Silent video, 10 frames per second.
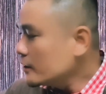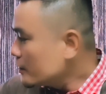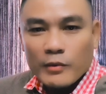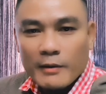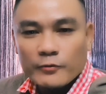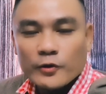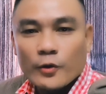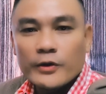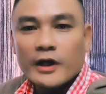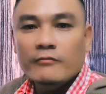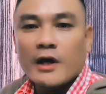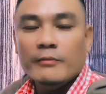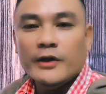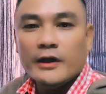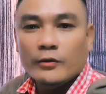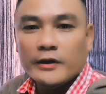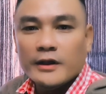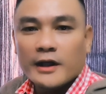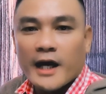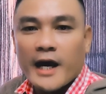Trọng âm phụ nhấn vào âm tiết đầu
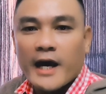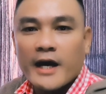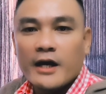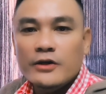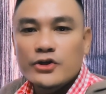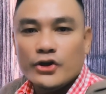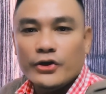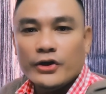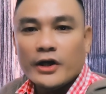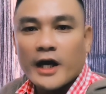tiên là edu.